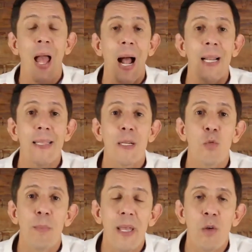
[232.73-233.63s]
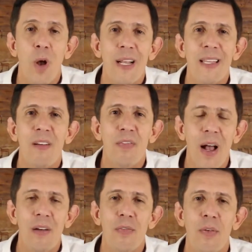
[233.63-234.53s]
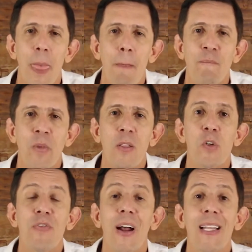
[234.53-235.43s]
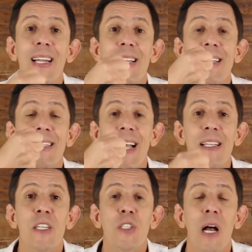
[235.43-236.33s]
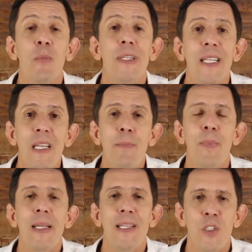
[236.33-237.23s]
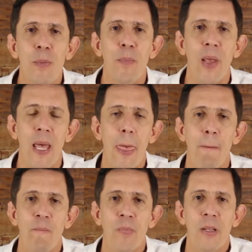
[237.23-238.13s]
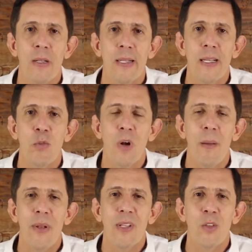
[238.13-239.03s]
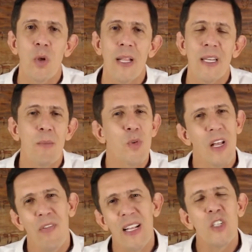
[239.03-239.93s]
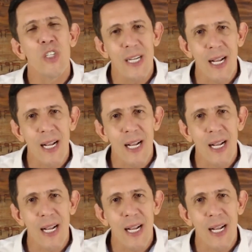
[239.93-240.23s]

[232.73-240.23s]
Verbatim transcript: A letra do meio é a letra Vav, que nos fala da necessidade de estarmos sempre de pé. Sim, no caminho da idolatria, muitas vezes a gente